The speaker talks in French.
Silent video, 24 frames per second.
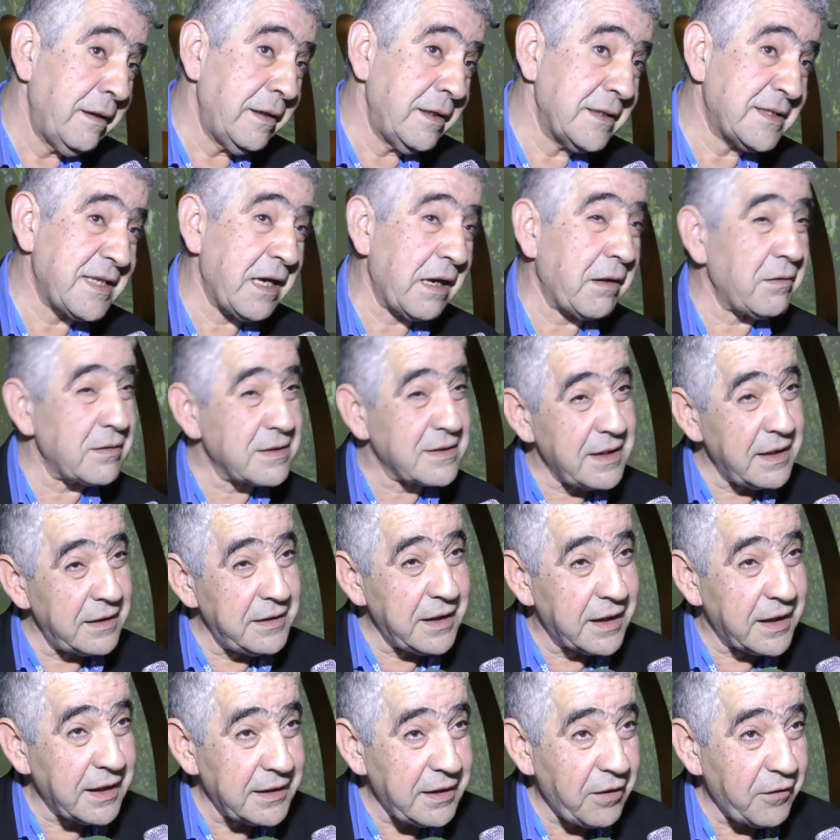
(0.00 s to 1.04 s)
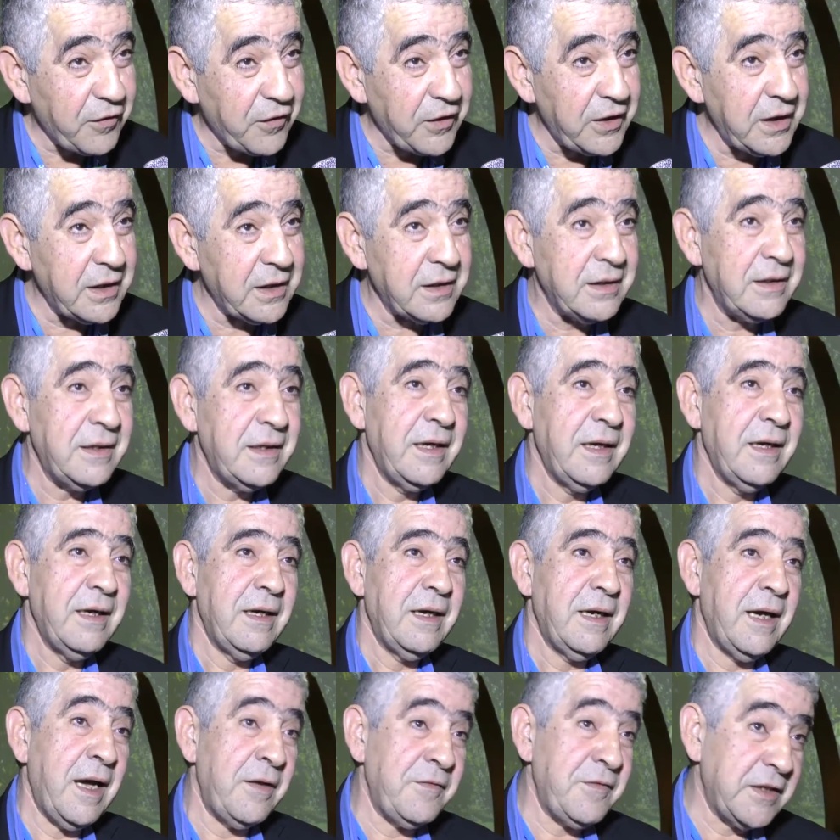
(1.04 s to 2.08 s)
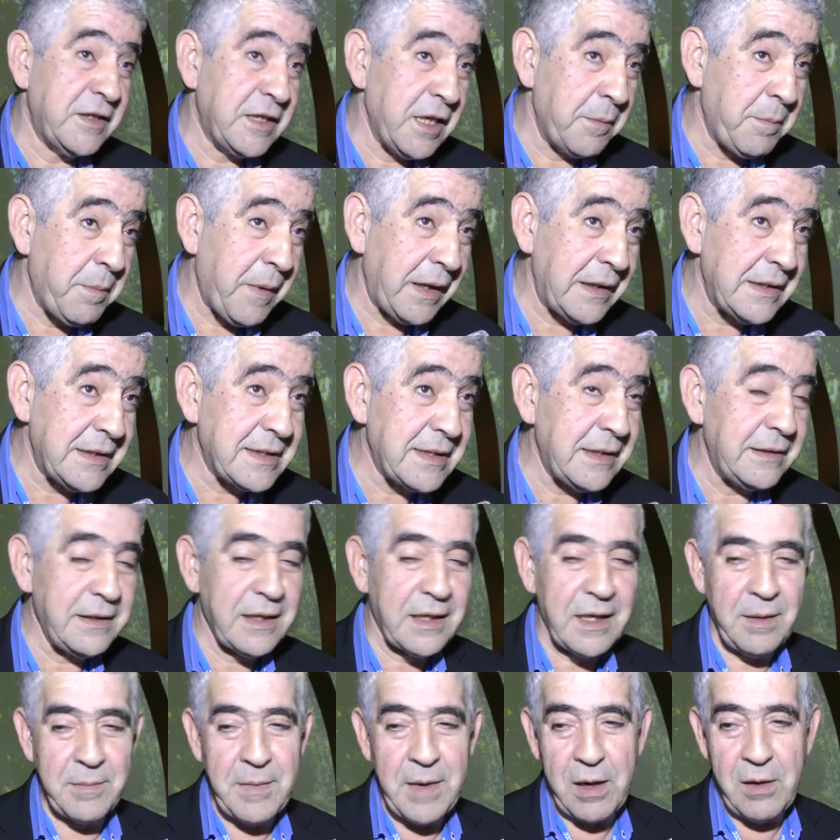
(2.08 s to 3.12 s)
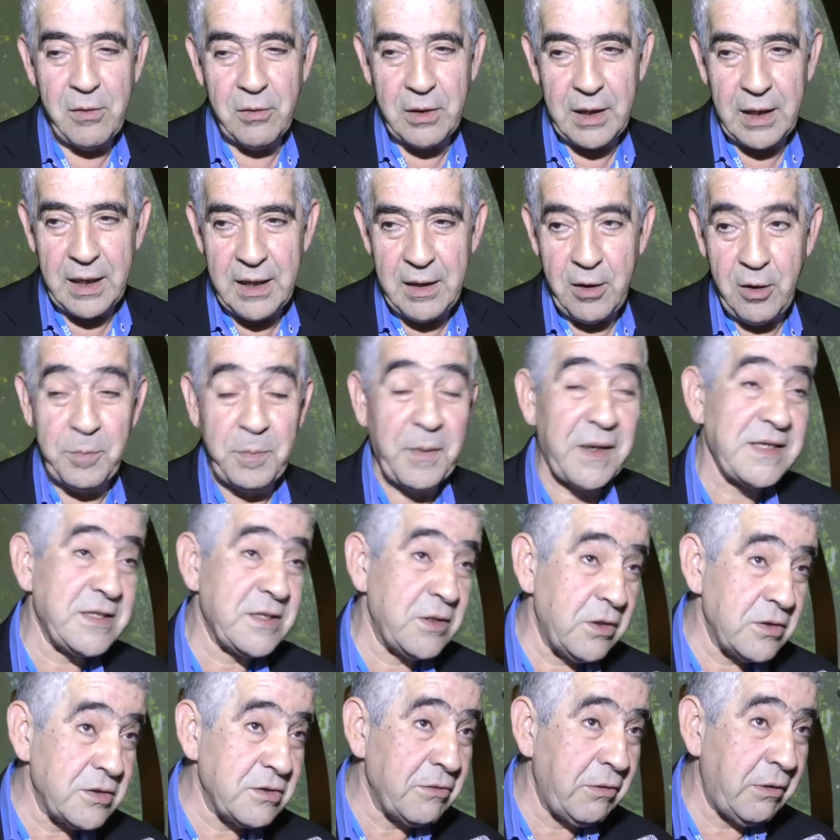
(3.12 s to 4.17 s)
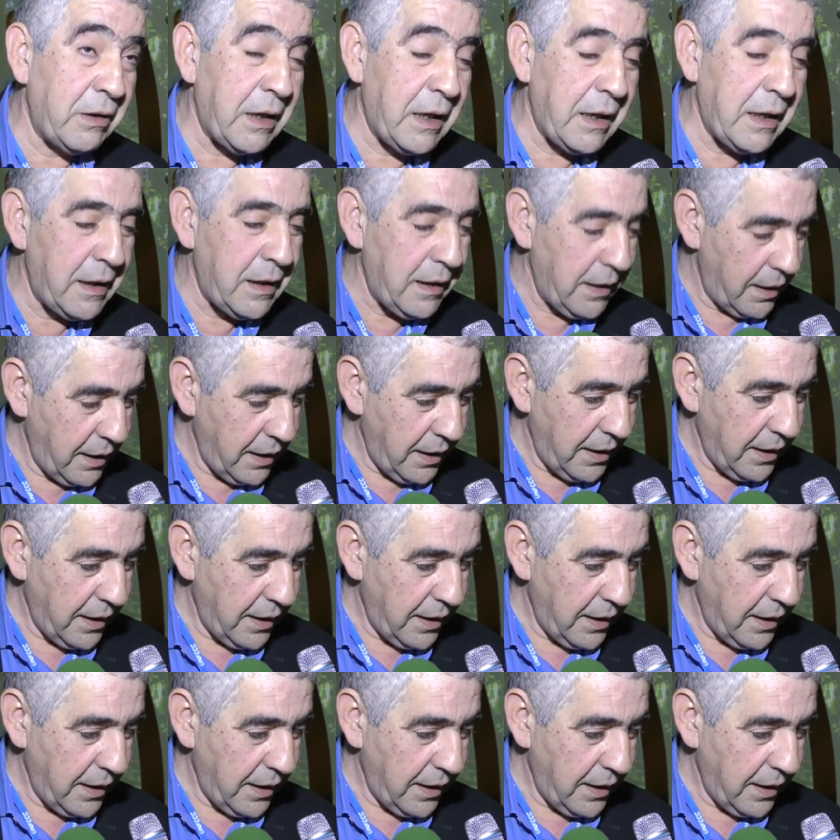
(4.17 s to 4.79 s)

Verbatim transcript: 50 syndicats d'Afrique, invités par les syndicats marocains en présence de la